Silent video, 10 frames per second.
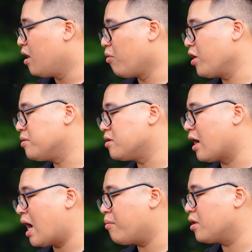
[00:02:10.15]
Một cái điểm thứ
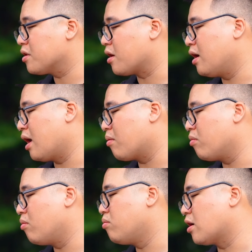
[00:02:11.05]
hai mình nhận thấy là
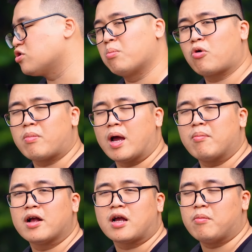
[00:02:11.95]
mặc dù là một con máy
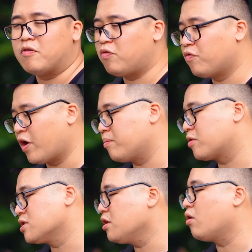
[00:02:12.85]
mang cảm biến full frame
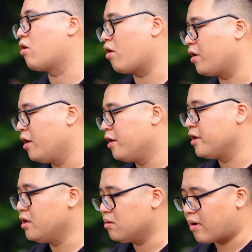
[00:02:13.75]
rất là nhỏ gọn,
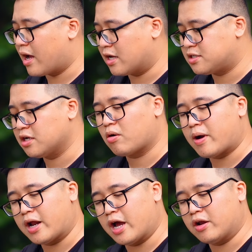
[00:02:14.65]
thế nhưng mà trên con
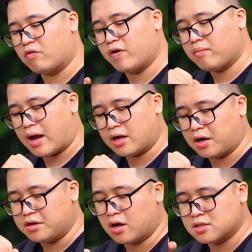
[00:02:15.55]
máy này nó vẫn mang
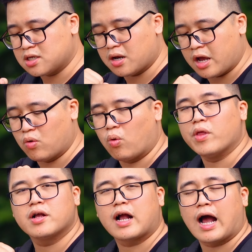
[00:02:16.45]
gần như là rất là đầy đủ những